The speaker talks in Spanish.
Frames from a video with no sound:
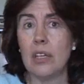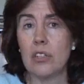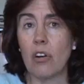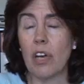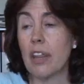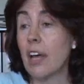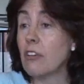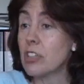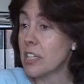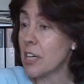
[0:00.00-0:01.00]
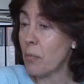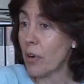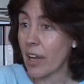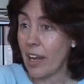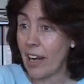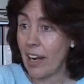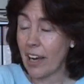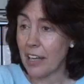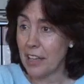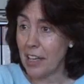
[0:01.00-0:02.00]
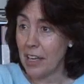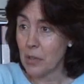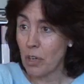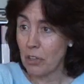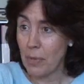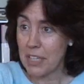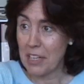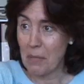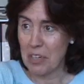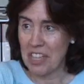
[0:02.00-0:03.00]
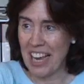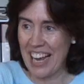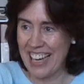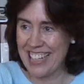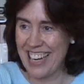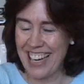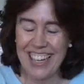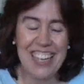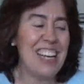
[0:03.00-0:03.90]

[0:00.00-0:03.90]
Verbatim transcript: Son quizás, no sé si es porque la gente es cuando más tiempo está en casa,